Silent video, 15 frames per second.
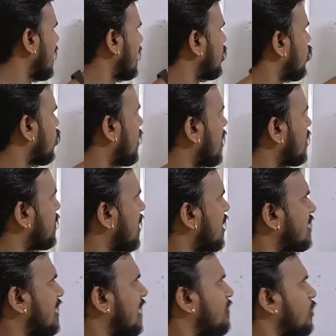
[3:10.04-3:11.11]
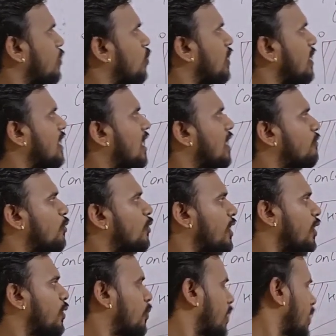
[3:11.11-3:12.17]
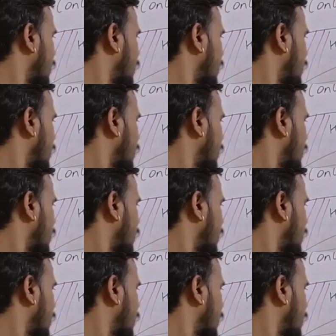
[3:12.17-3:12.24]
है देखो बाद में यहाँ सेवन हो गई यहाँ फोर्टीन हो